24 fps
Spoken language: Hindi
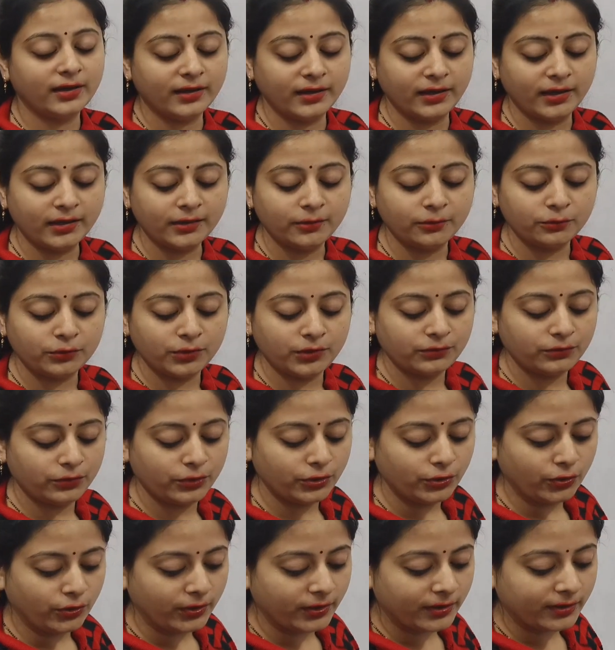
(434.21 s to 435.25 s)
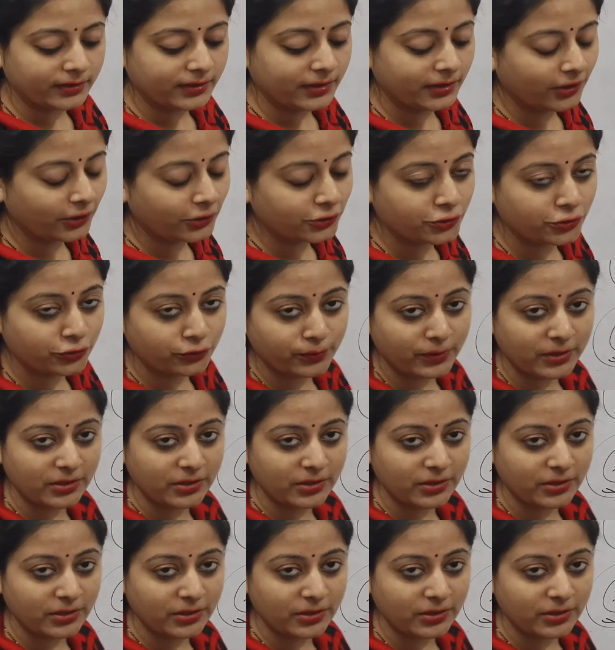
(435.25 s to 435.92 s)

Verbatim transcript: गया क्योंकि वही ऑर्डर थे और जो